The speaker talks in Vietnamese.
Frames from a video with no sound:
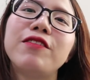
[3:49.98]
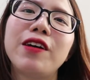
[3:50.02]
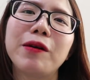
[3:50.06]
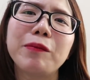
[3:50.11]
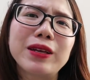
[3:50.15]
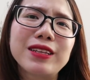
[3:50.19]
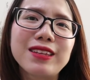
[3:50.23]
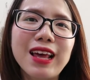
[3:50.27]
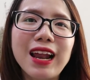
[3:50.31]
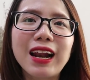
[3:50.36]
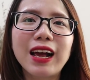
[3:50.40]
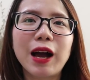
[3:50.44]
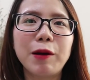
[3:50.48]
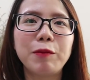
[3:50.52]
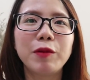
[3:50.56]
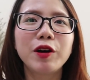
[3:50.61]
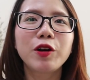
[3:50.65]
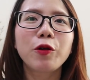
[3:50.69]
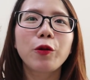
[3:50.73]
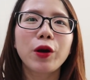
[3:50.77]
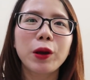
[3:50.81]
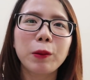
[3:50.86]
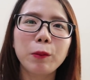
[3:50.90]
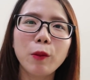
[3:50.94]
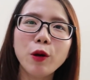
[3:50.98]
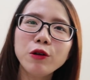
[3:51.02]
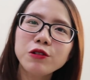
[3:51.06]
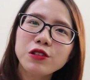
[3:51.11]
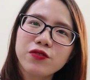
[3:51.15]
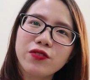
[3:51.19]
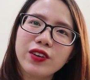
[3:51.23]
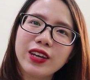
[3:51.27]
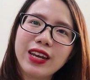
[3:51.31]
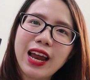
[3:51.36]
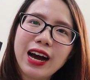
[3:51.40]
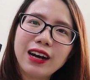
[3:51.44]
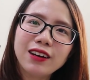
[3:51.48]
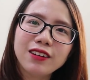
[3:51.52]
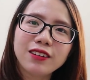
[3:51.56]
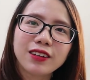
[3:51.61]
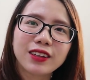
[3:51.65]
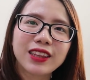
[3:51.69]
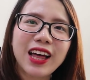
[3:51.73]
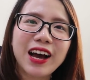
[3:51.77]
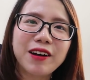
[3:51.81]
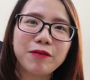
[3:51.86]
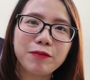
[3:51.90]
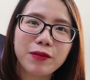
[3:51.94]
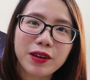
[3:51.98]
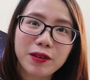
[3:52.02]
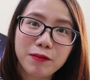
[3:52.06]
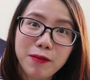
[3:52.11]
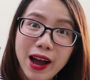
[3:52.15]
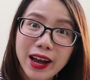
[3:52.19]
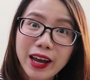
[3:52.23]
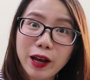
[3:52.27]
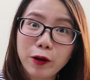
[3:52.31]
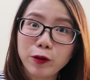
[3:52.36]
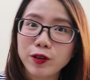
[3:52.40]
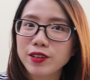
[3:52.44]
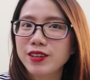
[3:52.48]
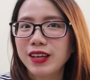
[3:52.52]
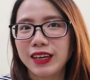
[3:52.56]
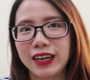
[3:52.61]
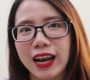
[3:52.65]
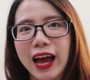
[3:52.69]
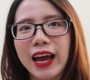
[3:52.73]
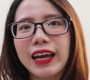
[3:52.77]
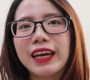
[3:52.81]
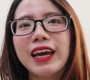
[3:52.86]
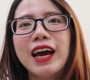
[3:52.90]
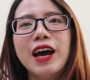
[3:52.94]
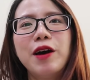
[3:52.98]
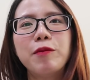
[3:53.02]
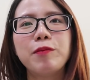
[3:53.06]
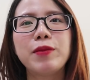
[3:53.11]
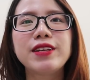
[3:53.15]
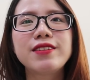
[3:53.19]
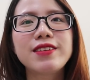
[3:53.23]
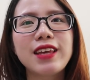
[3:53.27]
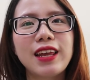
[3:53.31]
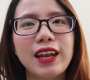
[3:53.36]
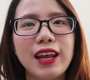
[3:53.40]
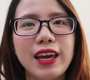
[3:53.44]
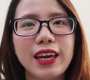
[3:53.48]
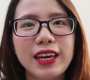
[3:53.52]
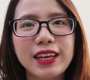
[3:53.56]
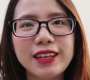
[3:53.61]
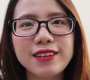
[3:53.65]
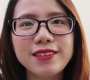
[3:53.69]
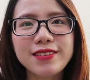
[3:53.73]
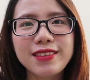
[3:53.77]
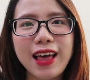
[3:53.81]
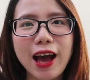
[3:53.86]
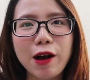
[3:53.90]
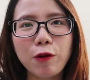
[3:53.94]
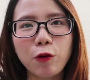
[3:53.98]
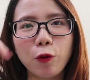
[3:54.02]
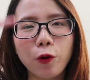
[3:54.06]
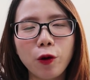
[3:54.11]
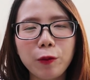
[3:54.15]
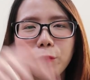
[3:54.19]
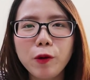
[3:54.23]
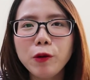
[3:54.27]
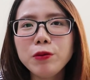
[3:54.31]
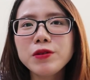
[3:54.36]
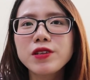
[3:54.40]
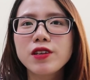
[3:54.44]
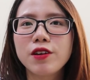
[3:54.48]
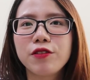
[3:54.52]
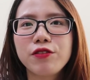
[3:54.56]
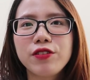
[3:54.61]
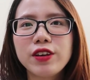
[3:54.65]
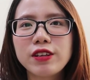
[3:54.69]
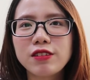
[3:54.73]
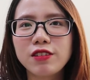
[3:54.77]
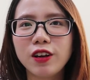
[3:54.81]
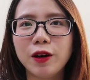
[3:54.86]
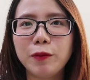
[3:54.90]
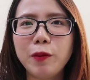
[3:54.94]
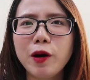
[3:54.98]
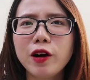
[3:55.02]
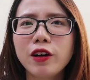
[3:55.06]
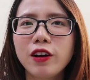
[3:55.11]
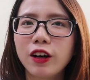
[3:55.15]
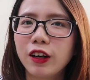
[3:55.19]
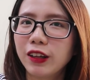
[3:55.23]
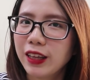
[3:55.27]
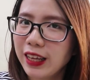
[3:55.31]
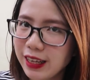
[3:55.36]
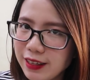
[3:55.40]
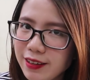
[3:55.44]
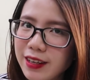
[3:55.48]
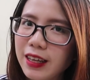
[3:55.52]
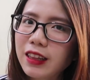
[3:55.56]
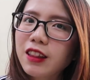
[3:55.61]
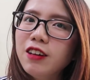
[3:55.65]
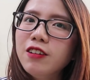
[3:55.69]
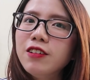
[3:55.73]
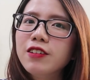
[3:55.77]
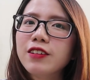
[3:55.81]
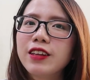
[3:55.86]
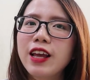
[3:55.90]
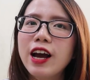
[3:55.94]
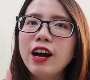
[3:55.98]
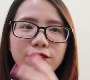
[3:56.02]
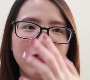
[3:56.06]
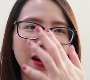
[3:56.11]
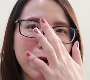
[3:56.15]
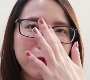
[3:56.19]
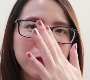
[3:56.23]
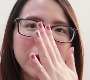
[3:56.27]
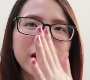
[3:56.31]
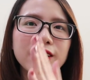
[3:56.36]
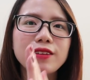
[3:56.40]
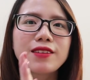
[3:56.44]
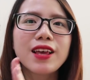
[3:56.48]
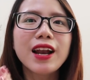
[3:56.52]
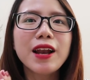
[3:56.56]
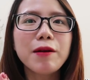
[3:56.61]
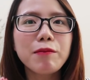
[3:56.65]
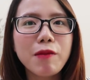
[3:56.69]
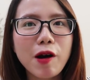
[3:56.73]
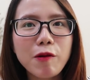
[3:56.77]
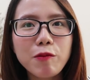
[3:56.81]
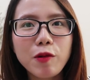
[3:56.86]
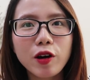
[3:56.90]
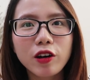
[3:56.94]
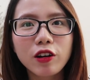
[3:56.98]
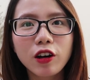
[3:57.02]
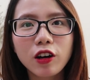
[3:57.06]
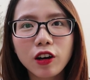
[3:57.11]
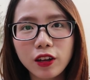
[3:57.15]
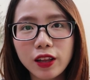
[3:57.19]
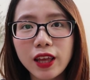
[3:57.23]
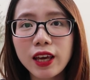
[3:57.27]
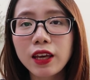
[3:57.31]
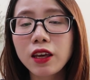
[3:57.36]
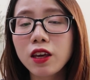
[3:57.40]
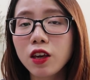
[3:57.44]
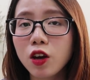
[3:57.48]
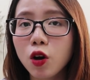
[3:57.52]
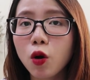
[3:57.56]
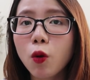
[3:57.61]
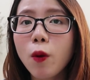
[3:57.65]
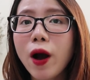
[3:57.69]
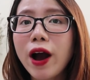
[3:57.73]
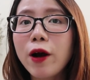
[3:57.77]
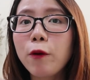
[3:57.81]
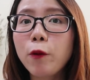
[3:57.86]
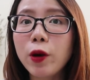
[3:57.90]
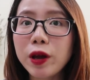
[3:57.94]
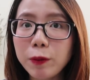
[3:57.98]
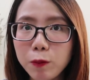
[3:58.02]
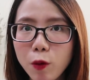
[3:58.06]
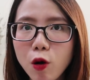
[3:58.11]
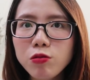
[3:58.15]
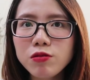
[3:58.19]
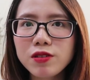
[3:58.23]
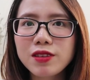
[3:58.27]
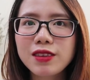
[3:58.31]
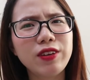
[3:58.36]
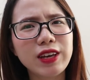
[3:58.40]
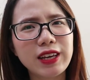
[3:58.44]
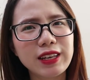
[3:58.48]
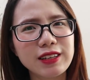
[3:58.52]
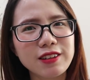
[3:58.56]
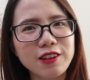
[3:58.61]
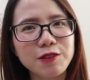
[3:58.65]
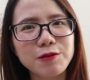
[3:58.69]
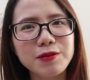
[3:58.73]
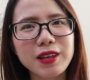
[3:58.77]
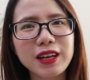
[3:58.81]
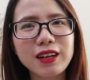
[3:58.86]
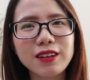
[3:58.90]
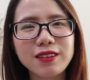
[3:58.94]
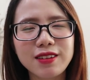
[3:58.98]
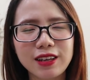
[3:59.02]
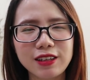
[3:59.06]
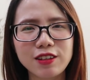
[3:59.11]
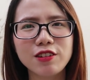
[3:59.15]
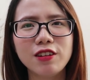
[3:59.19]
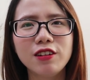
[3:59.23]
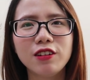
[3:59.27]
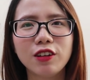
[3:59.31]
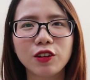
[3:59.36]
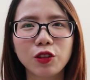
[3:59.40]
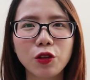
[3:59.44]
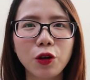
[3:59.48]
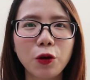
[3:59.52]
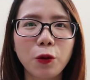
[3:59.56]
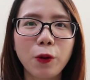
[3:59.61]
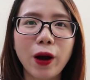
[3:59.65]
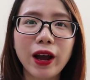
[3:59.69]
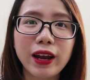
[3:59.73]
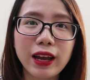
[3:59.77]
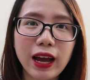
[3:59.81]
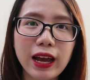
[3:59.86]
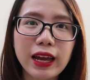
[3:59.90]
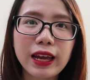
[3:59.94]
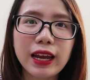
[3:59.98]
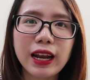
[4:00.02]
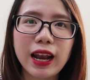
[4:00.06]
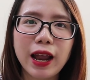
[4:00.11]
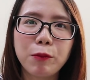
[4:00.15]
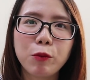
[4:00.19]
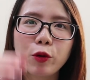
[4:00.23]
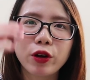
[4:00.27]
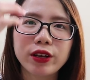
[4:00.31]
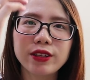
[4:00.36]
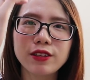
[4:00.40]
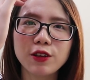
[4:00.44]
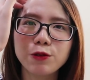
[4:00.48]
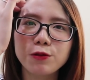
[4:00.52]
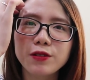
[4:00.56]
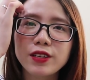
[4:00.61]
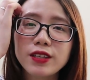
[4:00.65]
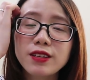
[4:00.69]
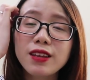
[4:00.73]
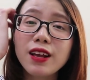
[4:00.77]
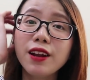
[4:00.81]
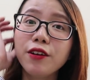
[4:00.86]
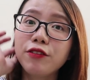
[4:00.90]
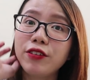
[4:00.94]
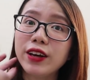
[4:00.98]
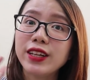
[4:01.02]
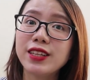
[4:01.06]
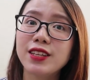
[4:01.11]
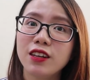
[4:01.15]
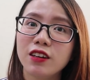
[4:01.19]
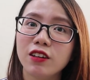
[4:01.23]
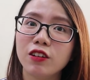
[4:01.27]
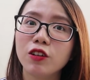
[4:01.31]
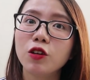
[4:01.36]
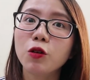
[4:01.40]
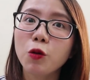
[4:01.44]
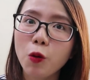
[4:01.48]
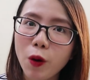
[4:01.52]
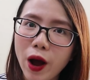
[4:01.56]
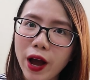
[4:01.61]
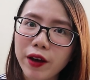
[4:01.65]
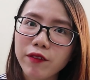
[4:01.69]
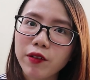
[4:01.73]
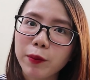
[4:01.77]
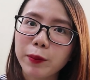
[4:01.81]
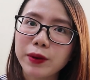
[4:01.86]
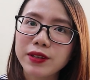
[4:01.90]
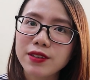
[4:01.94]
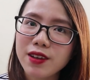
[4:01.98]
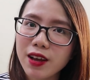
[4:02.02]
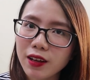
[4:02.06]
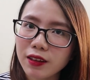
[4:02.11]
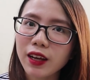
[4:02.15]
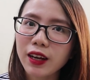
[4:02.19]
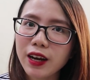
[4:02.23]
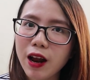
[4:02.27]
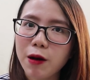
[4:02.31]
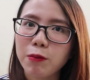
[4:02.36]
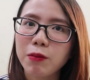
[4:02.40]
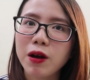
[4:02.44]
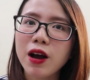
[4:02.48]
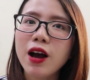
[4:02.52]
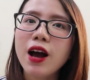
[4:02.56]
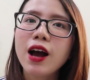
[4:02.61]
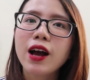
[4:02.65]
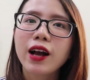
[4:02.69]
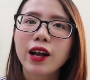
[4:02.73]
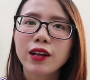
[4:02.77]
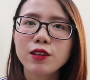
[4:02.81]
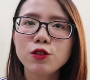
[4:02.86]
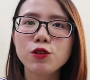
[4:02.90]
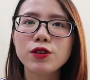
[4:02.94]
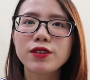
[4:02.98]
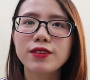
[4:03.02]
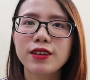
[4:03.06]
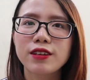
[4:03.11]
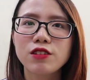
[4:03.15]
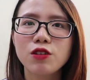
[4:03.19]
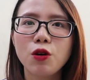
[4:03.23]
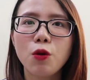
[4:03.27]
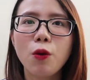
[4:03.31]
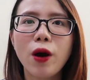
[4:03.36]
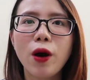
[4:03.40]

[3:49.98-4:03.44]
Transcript: Và mình rất là cảm ơn Wing Books vì đã gửi tặng mình ba cái cuốn sách này. Mình sẽ để Insta của Wing Books ở phía dưới, mọi người có thể check thử nhá. Và mình rất là mong mọi người có thể nhiều qua Wing Books, vì cái dòng sách dành cho lứa tuổi Y A ấy là một cái dòng sách rất là phát triển ở nước ngoài và mình rất là thích đọc các chuyện dành cho